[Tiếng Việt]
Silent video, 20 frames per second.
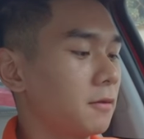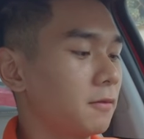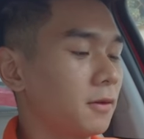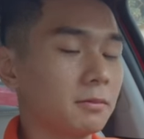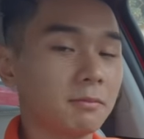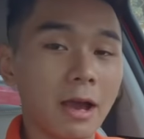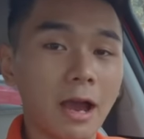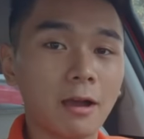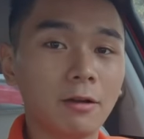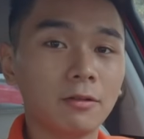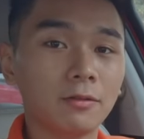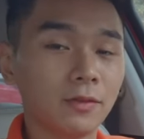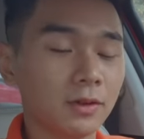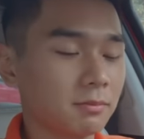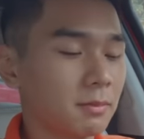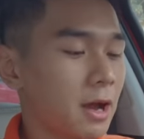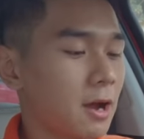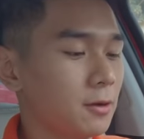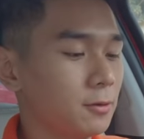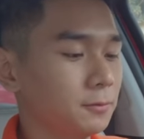Vẫn
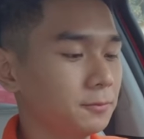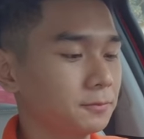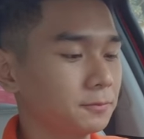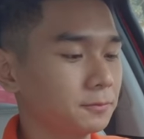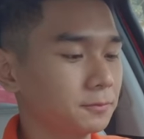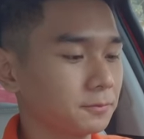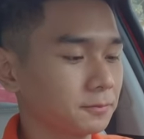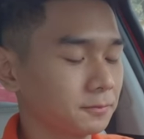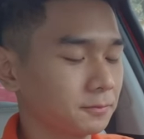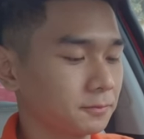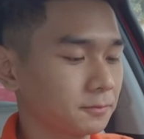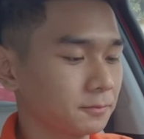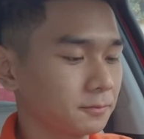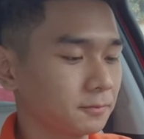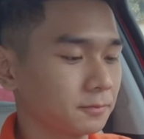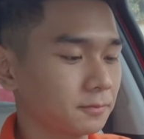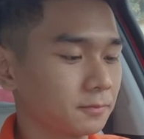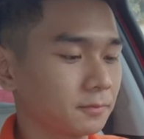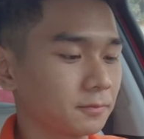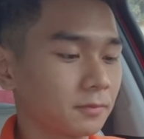báo.
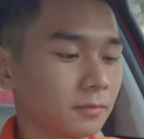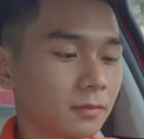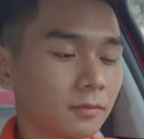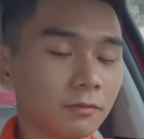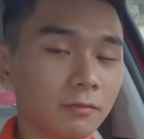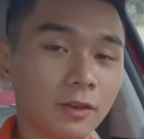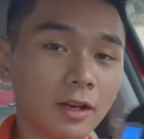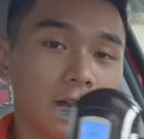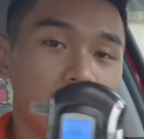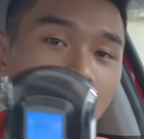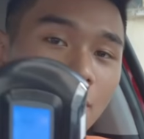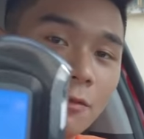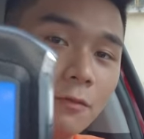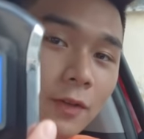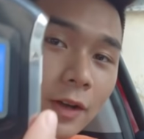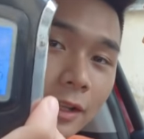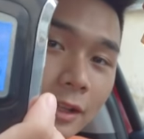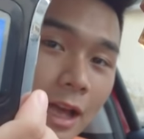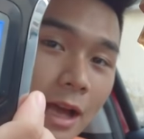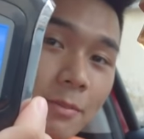Vẫn là
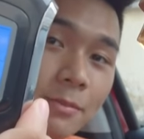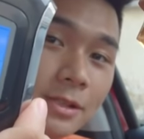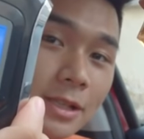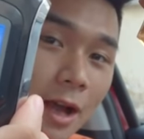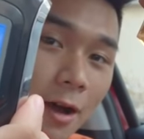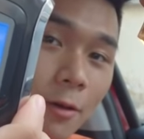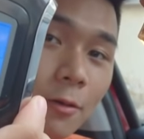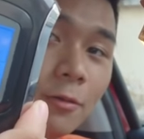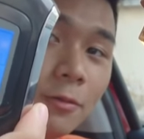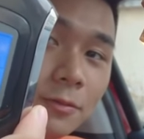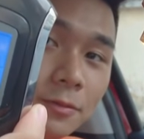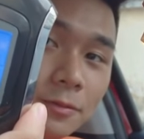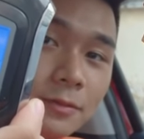0,86.